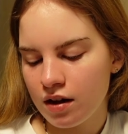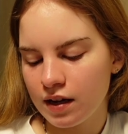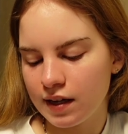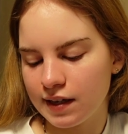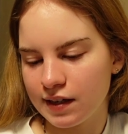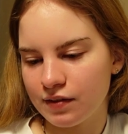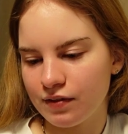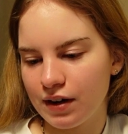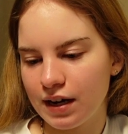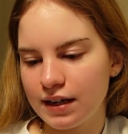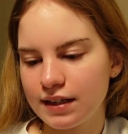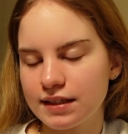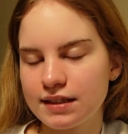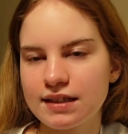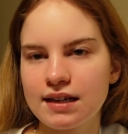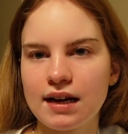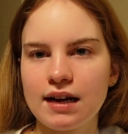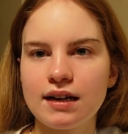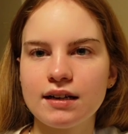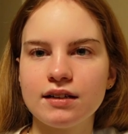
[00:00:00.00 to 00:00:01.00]
Ich war jetzt
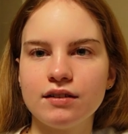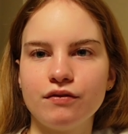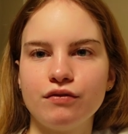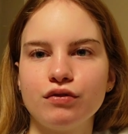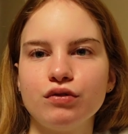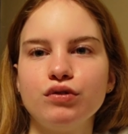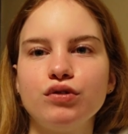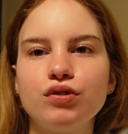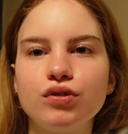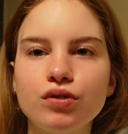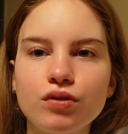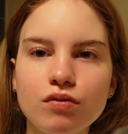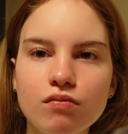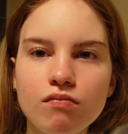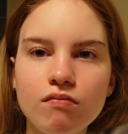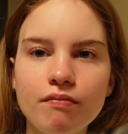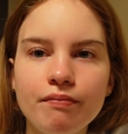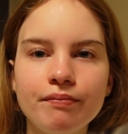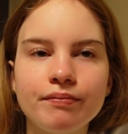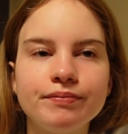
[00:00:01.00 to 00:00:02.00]
gerade frühstücken.
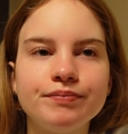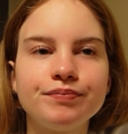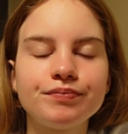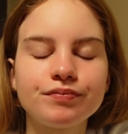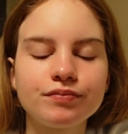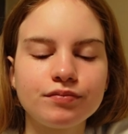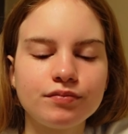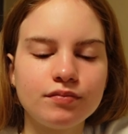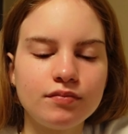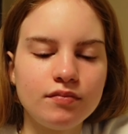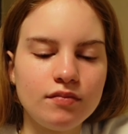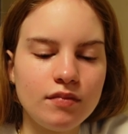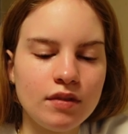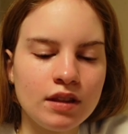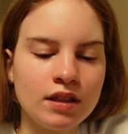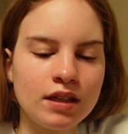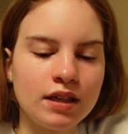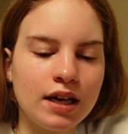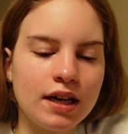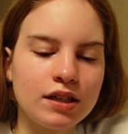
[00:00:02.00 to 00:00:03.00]

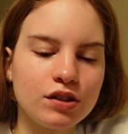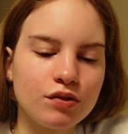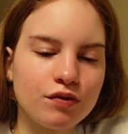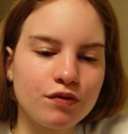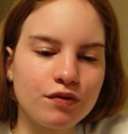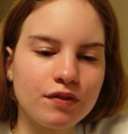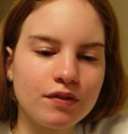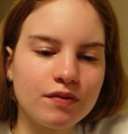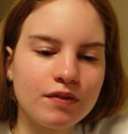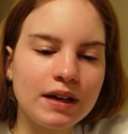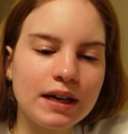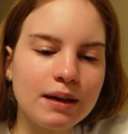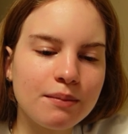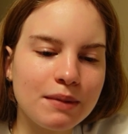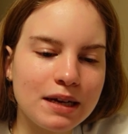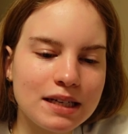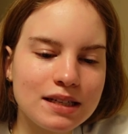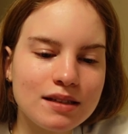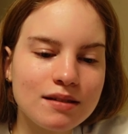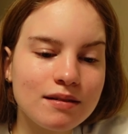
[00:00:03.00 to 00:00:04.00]
Also wegen dem
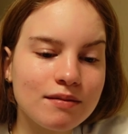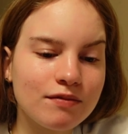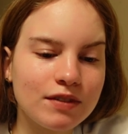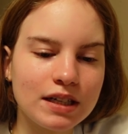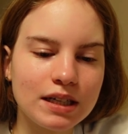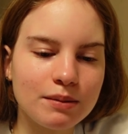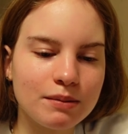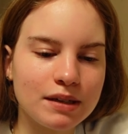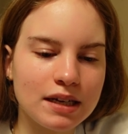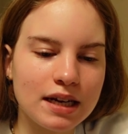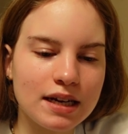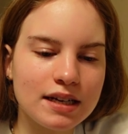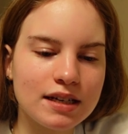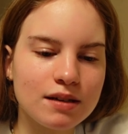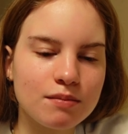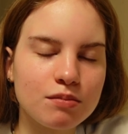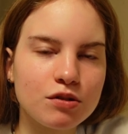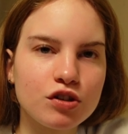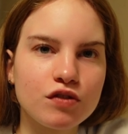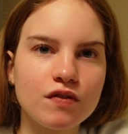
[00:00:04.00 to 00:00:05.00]
Essen will ich mich echt
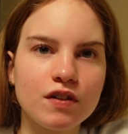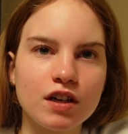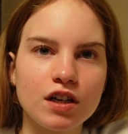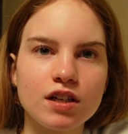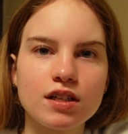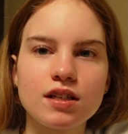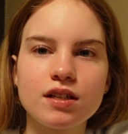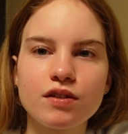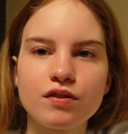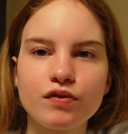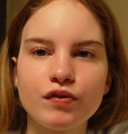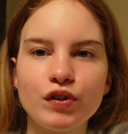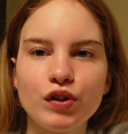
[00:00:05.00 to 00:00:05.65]
nicht beschweren. Es ist